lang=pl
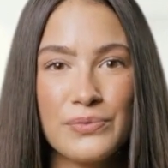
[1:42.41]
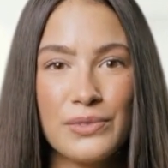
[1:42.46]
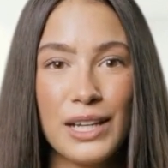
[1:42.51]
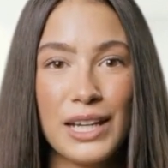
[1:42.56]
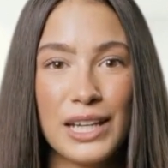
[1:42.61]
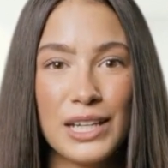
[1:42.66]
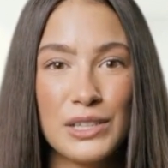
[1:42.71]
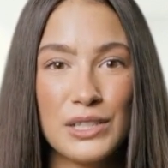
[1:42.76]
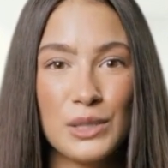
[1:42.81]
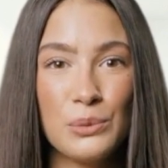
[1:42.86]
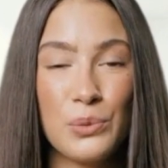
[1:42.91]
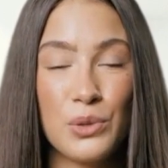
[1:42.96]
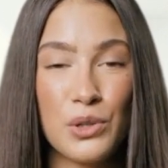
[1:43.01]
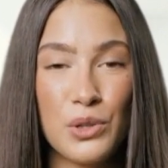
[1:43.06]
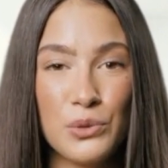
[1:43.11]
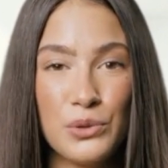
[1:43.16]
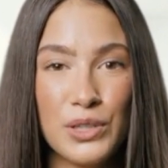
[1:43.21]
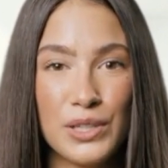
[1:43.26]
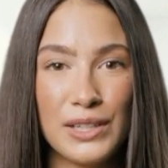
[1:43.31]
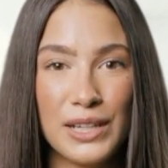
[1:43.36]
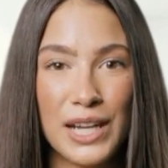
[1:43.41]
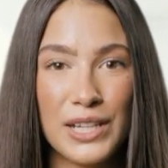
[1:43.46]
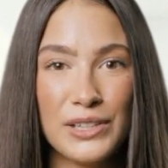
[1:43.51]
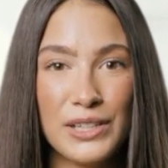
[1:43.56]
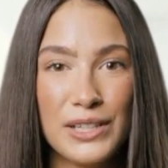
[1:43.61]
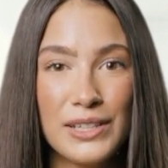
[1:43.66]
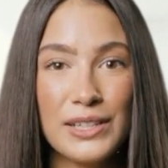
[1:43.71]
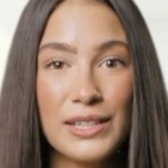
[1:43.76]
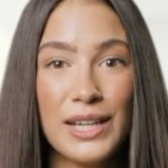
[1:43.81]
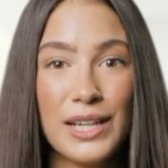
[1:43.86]
Klienci mogą
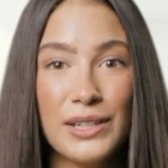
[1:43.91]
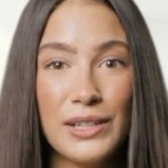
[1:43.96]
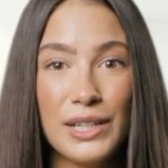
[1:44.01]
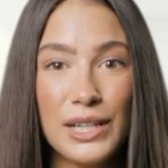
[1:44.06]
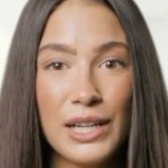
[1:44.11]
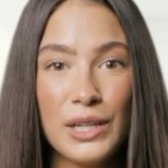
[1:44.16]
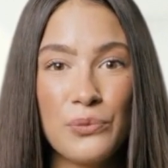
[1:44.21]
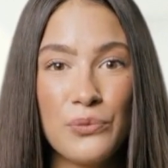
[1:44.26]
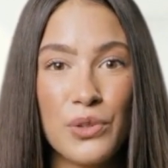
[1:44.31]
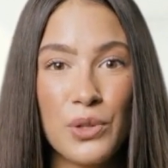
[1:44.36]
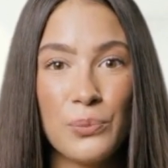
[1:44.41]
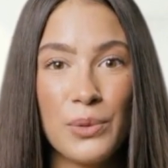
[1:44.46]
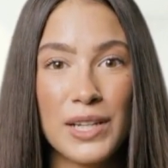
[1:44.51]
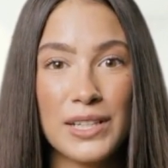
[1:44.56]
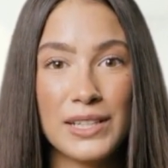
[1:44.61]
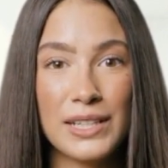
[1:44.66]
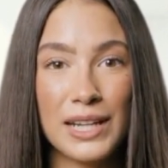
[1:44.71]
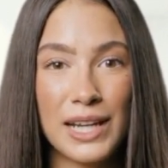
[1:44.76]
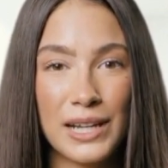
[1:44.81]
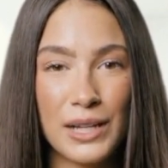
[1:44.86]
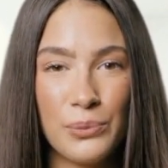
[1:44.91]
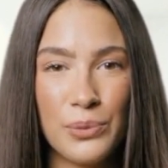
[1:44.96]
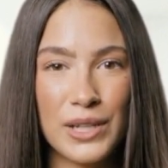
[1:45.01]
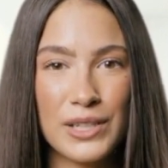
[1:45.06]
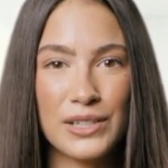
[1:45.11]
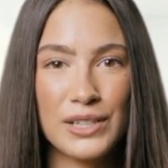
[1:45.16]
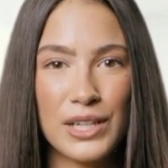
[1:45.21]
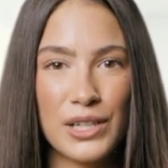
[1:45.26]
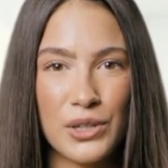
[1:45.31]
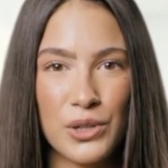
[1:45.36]
dostarczać cennych informacji na
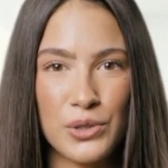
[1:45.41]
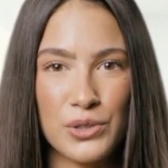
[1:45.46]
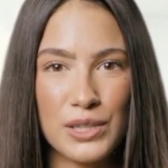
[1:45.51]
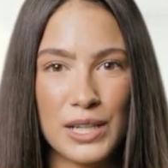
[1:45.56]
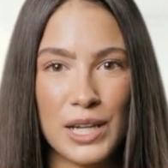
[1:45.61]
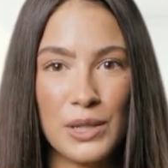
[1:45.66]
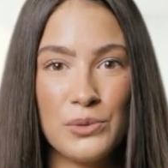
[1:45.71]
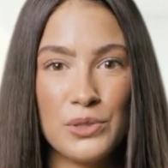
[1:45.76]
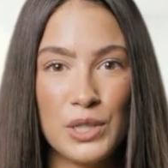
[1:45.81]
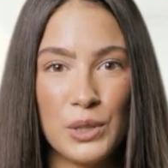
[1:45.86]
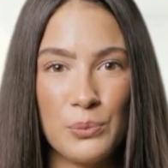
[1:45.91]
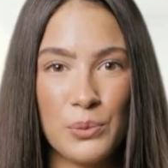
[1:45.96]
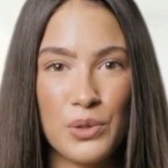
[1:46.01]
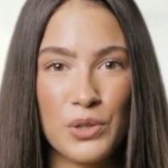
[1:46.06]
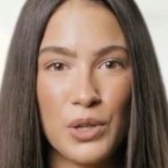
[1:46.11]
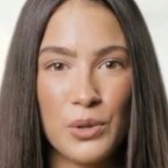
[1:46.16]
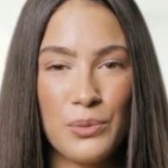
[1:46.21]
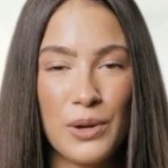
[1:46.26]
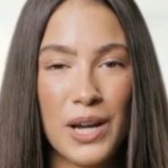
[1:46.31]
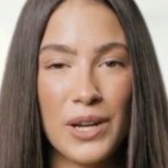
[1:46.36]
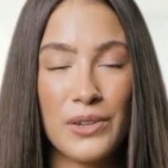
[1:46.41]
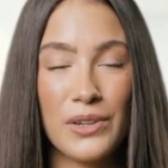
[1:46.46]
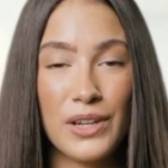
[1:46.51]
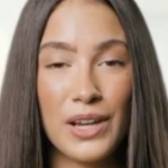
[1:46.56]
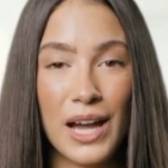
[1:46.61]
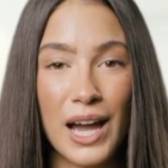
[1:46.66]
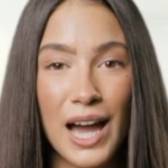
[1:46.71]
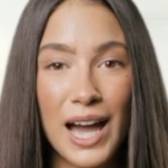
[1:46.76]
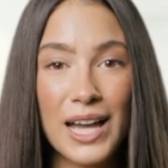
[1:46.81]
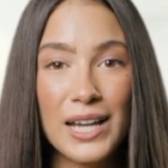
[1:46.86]
temat tego, co im się podoba,
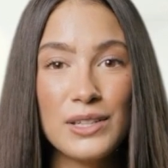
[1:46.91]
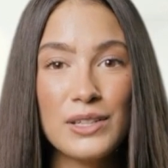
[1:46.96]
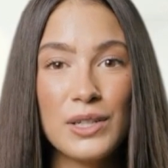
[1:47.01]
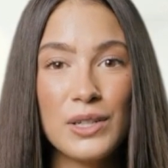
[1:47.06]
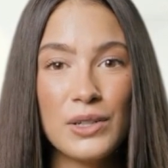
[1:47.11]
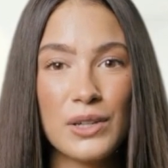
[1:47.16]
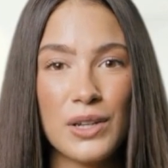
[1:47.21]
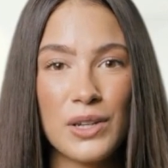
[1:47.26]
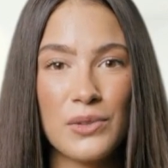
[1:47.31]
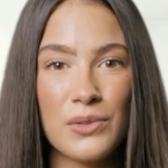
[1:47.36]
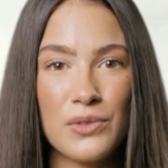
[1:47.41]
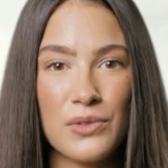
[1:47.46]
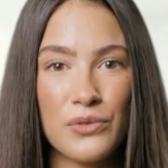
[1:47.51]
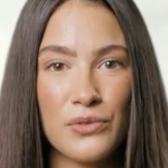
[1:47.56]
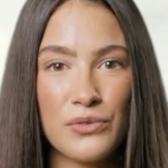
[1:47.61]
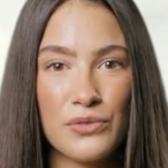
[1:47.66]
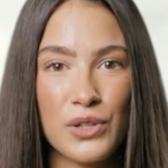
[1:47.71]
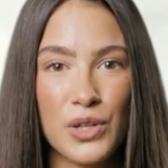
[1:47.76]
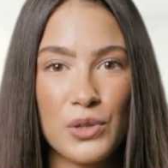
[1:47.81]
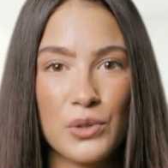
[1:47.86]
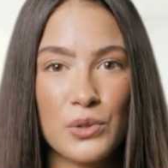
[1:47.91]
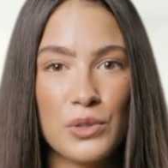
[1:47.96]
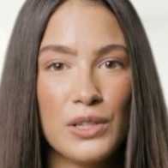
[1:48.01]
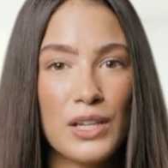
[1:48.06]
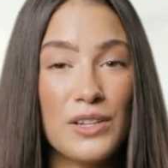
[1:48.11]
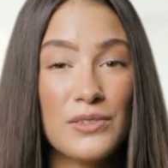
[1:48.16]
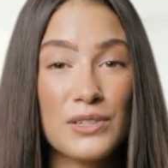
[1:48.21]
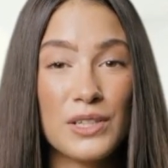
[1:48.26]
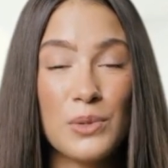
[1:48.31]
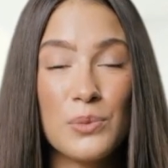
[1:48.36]
a co nie, w
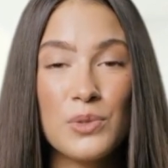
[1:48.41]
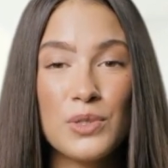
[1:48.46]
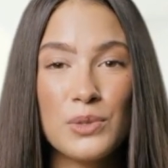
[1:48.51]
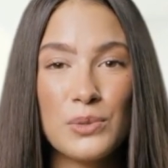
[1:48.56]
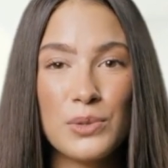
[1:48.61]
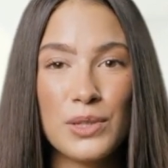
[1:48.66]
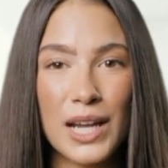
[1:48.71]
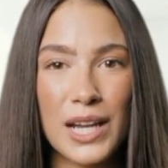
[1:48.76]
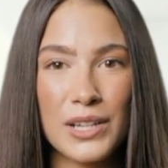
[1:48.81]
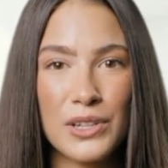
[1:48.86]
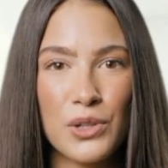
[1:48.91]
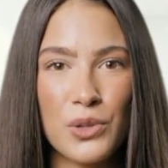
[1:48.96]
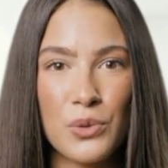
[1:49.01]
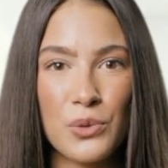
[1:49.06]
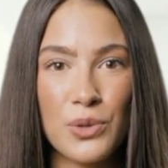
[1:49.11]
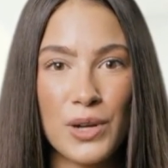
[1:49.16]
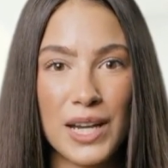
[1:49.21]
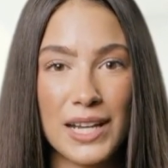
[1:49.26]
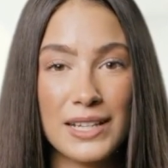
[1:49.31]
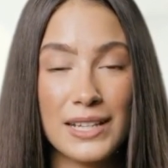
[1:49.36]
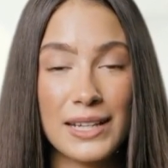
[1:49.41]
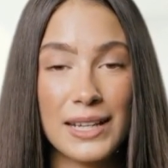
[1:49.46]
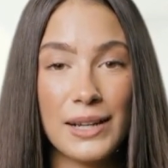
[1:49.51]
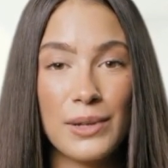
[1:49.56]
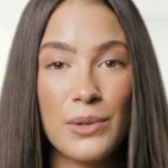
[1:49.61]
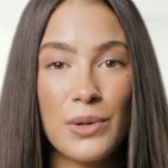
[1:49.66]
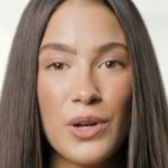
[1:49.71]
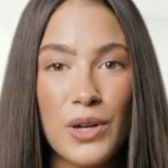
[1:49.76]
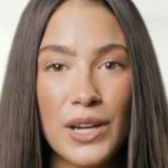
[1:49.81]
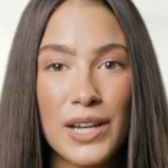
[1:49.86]
produktach i usługach
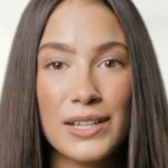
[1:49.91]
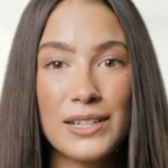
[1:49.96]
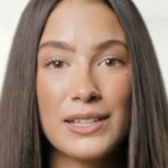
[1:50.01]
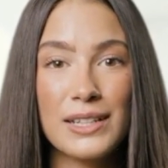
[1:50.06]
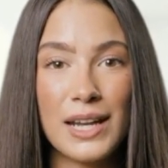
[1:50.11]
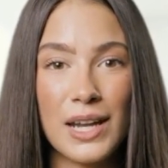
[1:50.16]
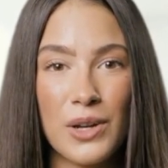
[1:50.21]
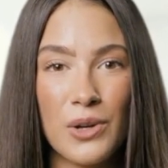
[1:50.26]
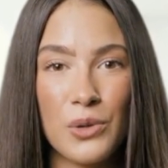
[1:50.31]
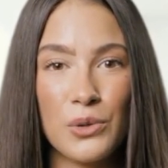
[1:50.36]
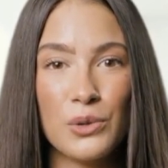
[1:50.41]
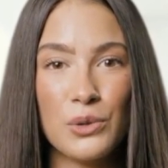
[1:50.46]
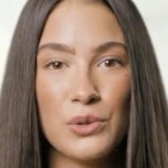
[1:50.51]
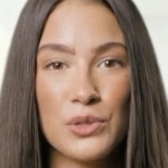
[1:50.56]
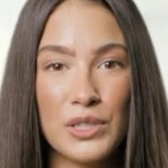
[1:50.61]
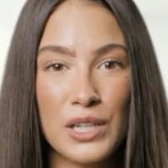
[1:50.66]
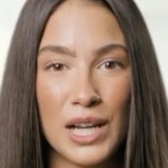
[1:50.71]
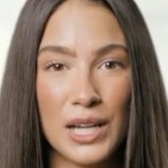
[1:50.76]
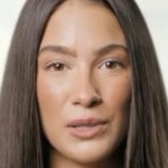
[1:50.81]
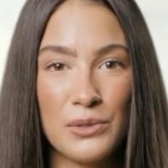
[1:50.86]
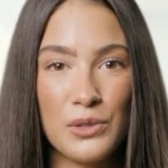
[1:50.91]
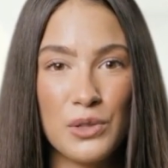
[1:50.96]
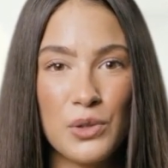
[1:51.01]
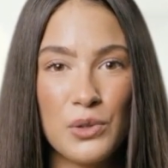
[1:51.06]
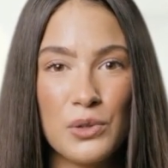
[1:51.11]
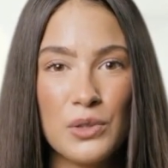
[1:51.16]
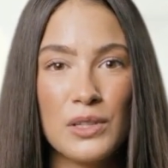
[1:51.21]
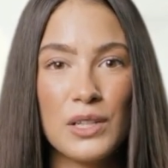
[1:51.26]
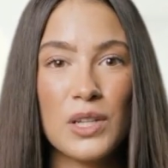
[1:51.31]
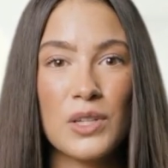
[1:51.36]
konkurencji oraz CEO odróżnia ich
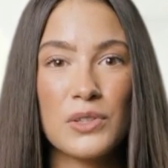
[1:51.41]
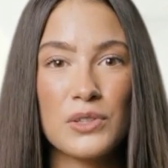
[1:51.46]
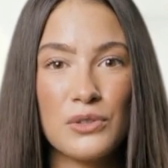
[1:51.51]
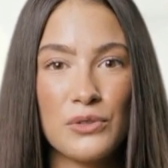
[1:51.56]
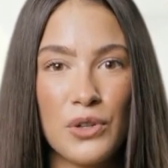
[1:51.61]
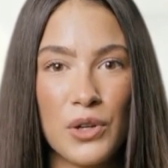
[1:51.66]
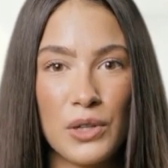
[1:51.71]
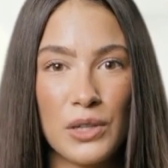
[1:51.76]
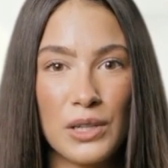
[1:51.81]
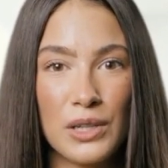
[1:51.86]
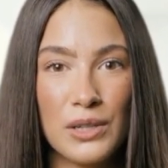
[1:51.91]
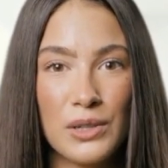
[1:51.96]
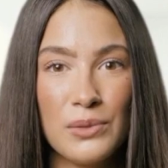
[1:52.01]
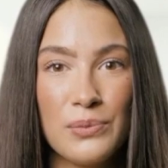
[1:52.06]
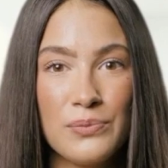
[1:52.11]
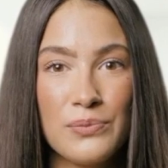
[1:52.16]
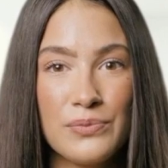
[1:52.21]
produkty od Twoich.